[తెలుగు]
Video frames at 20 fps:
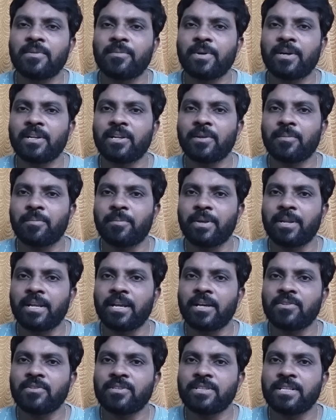సీఎం గారికి
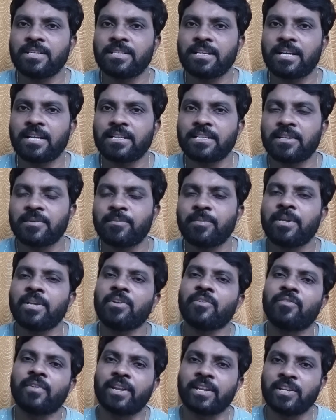ఫిర్యాదు చేశారని చెప్పి
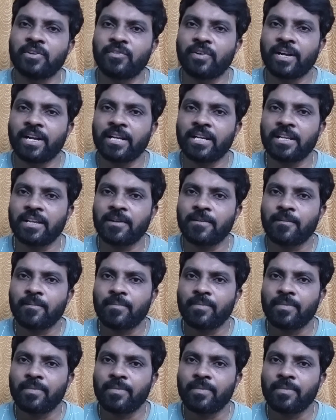ఇవన్నీ ఒకటి